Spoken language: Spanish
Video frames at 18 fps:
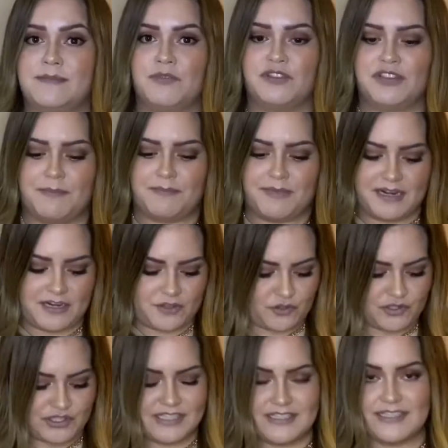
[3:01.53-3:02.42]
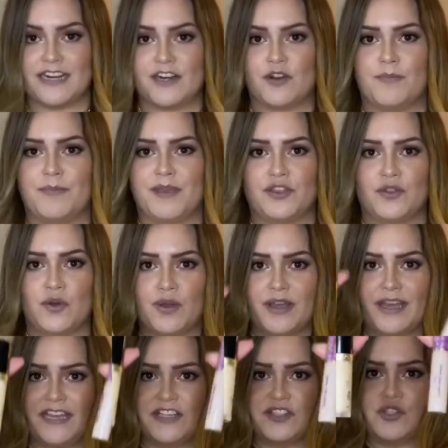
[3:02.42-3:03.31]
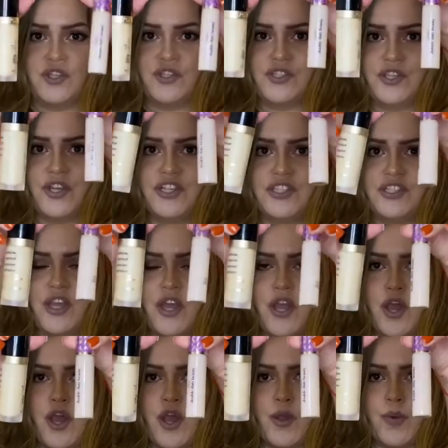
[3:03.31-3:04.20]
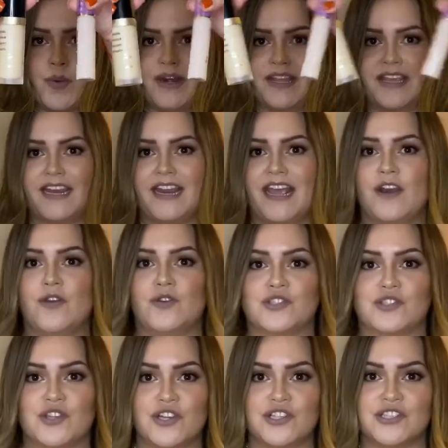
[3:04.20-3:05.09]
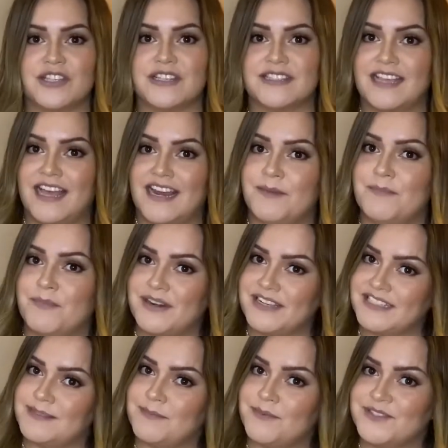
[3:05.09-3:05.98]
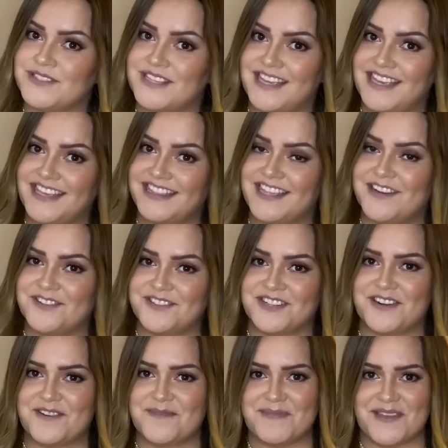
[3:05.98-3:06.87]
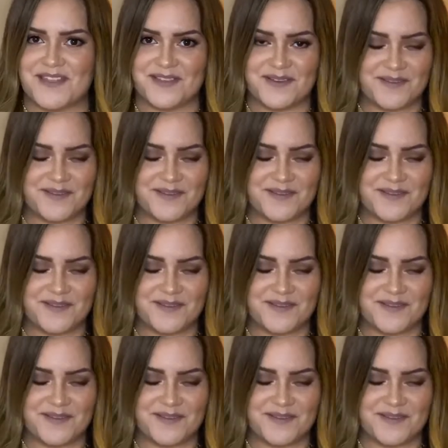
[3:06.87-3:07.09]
también, entonces te recomiendo estos dos, cualquiera de los dos salen buenísimos y te los recomiendo.